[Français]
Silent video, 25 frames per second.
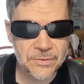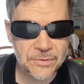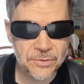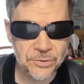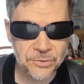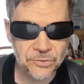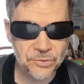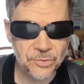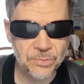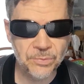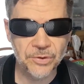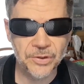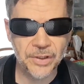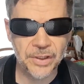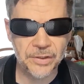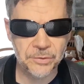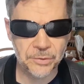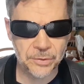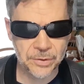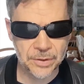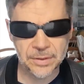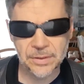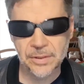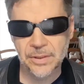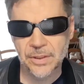que tout le monde
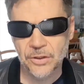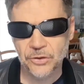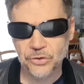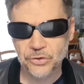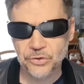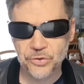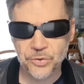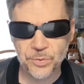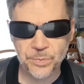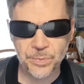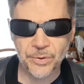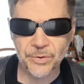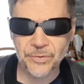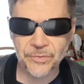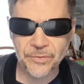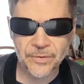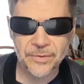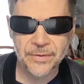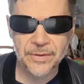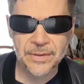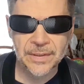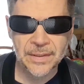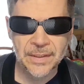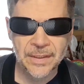adore, je suppose.